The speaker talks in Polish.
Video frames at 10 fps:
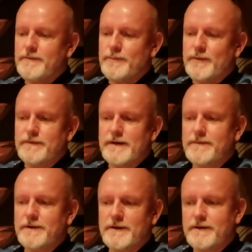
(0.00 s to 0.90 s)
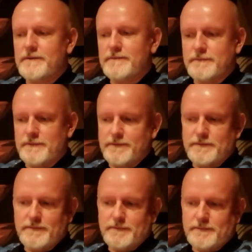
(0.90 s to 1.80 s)
porównałem trochę
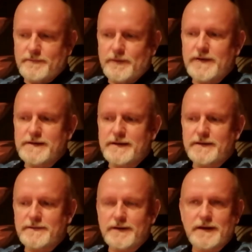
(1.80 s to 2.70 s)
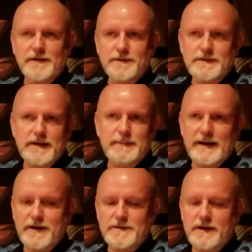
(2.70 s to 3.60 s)
moje zadanie takiego
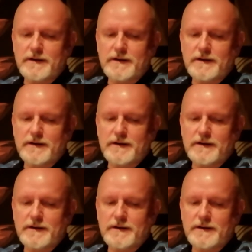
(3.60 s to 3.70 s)
sklepikarza,